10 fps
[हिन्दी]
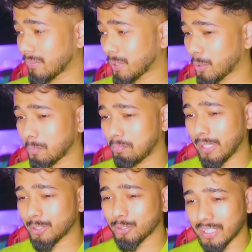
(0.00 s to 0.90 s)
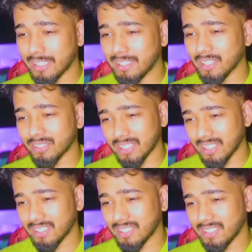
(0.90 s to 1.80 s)
है कि मेरे को पैसों से खरीद लिया तो ऐसा
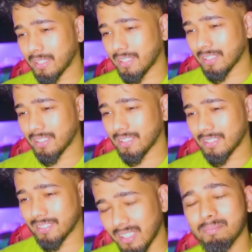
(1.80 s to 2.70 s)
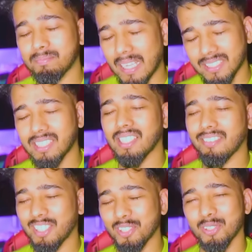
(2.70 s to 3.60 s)
नहीं है बट uh, हम पैशन
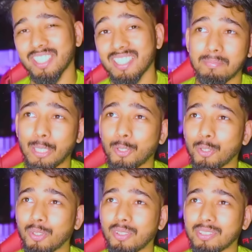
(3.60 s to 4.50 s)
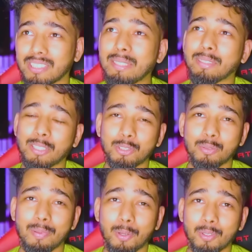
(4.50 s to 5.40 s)
ड्रिवन लोग हैं मेरे को सही बताओ
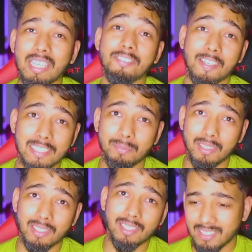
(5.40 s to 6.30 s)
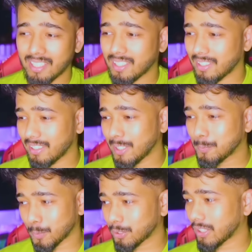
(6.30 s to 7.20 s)
तो मेरे को क्या फायदा मिल रहा है एक ई
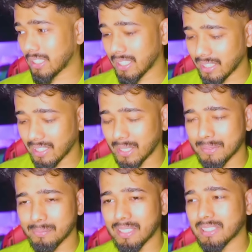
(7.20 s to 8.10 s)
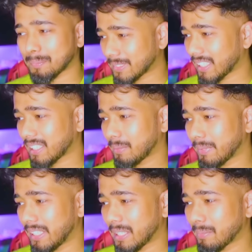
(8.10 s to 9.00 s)
स्पोर्ट्स रन करने का बस मेरा सपना है कि
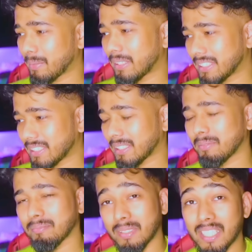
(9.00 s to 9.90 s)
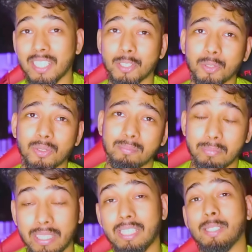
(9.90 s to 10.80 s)
मेरी टीम एक बार जीते मैं नहीं तो
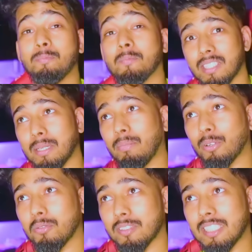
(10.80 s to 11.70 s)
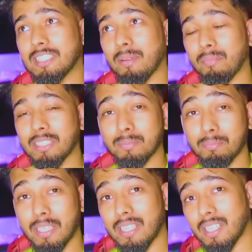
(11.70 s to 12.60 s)
मेरी टीम एक बार वो वर्ल्ड चैंपियनशिप
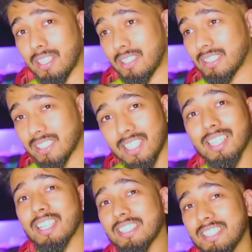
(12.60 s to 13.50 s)
में इंडिया का झंडा लगा के